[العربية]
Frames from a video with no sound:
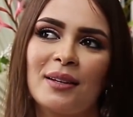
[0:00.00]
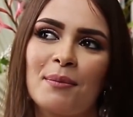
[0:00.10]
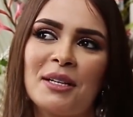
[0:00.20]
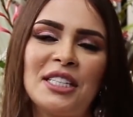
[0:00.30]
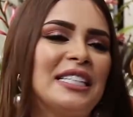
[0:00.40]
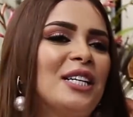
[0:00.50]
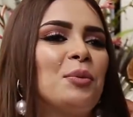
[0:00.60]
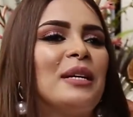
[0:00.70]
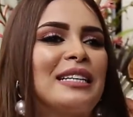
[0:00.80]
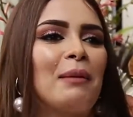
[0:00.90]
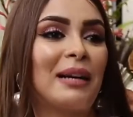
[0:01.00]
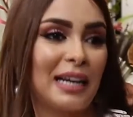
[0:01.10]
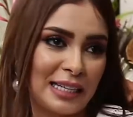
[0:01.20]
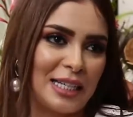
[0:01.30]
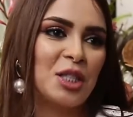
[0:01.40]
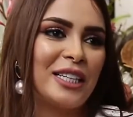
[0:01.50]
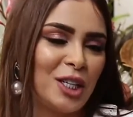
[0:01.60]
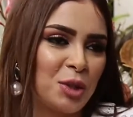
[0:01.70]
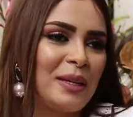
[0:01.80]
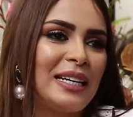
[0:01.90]
ماشي تعجبني حتى الماكله
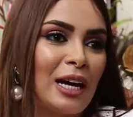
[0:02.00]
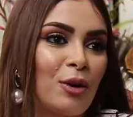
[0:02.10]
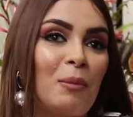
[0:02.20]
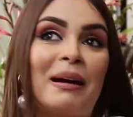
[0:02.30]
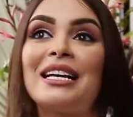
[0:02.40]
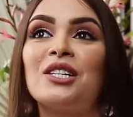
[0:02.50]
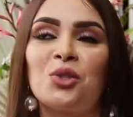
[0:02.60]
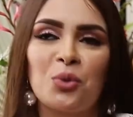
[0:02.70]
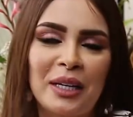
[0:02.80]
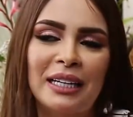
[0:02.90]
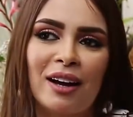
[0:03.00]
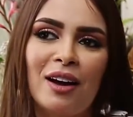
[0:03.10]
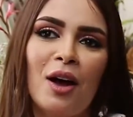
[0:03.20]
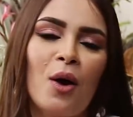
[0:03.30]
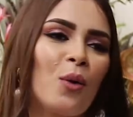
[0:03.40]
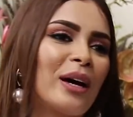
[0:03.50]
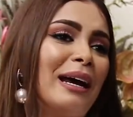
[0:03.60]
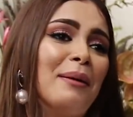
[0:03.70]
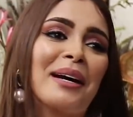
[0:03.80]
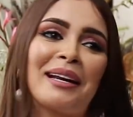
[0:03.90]
كيعجبني ناكل ماكله زوينه
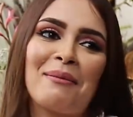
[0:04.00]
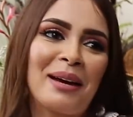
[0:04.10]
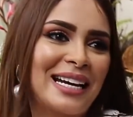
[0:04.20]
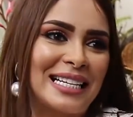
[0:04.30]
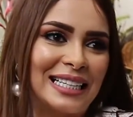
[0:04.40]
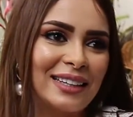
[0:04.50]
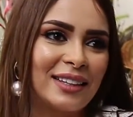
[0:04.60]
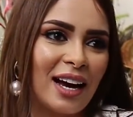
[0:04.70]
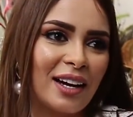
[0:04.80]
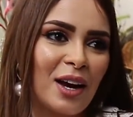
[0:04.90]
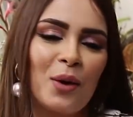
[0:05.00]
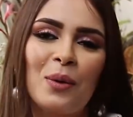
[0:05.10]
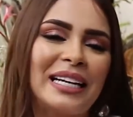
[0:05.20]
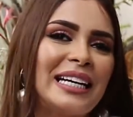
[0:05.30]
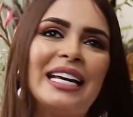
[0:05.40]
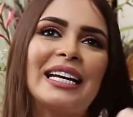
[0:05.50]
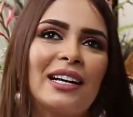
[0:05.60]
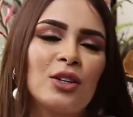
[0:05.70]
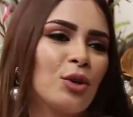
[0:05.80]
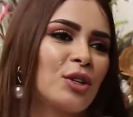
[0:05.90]
وكنحوخ على الماكله ديال الدار ولكن هي
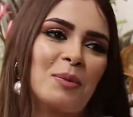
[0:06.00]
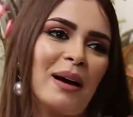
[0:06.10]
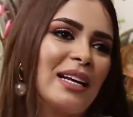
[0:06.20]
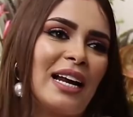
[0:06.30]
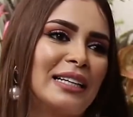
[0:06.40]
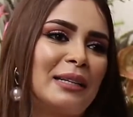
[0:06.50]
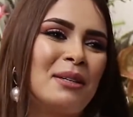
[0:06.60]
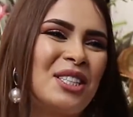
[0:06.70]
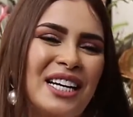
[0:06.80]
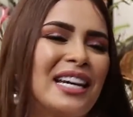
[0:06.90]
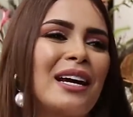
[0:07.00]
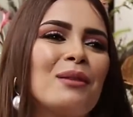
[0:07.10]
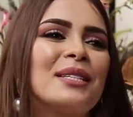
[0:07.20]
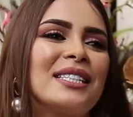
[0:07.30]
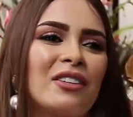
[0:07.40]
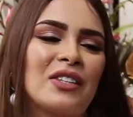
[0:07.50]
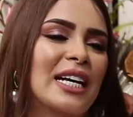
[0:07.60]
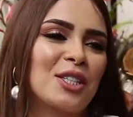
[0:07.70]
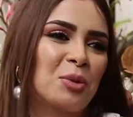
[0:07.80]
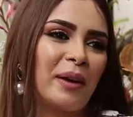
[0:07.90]
كندوق سبحان الله العظيم ماشي تناكل بزاف حتى
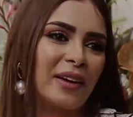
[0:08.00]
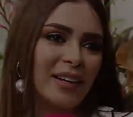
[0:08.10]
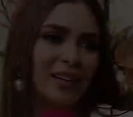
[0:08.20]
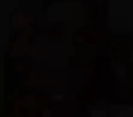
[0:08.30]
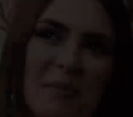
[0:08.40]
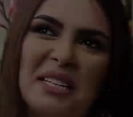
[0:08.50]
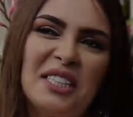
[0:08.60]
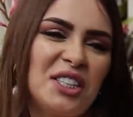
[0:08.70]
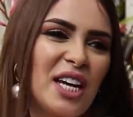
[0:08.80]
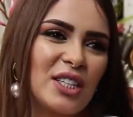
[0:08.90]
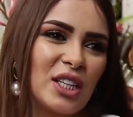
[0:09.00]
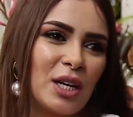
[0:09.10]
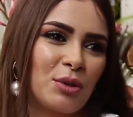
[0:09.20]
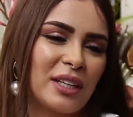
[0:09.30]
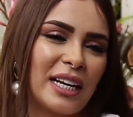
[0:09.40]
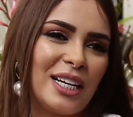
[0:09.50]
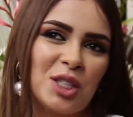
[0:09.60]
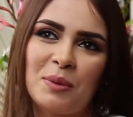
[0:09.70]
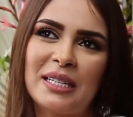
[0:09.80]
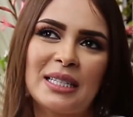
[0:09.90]
كنشبع ما عنديش شي حاجه ضروريه
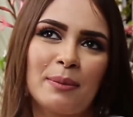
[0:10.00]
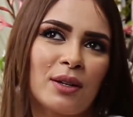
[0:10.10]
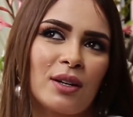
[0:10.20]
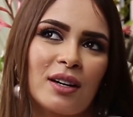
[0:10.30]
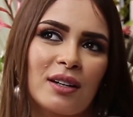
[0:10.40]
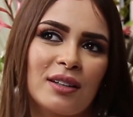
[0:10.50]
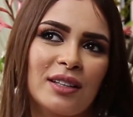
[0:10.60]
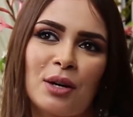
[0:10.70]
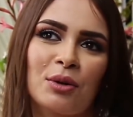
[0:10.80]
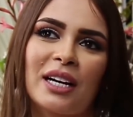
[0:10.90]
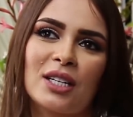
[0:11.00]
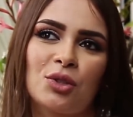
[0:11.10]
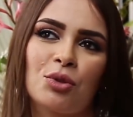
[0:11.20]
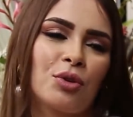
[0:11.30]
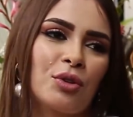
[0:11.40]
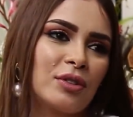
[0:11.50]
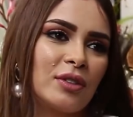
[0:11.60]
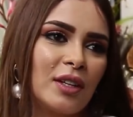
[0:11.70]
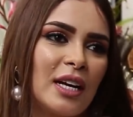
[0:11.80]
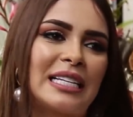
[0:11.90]
كيعجبني التمر ضروري خاصو يكون
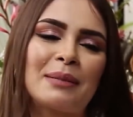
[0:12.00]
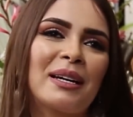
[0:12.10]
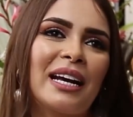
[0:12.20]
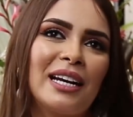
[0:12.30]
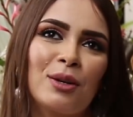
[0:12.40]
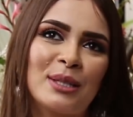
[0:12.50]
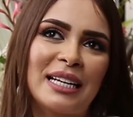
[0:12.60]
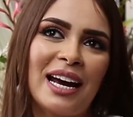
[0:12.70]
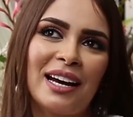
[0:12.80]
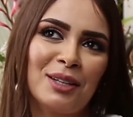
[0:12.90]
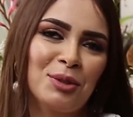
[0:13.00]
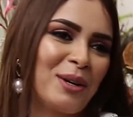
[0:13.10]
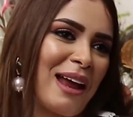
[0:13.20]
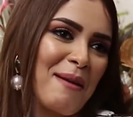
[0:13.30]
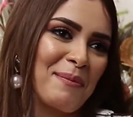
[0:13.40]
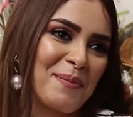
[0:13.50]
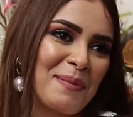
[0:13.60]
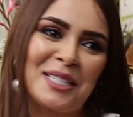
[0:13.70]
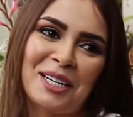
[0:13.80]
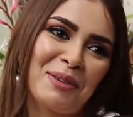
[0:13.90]
تما كناكلوا الصراحه على طول العام
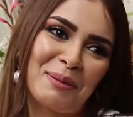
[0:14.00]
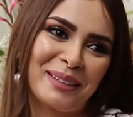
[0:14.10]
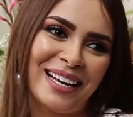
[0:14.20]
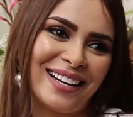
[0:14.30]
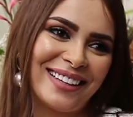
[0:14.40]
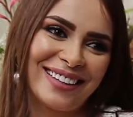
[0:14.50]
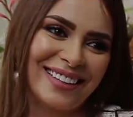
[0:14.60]
ماشي غير في رمضان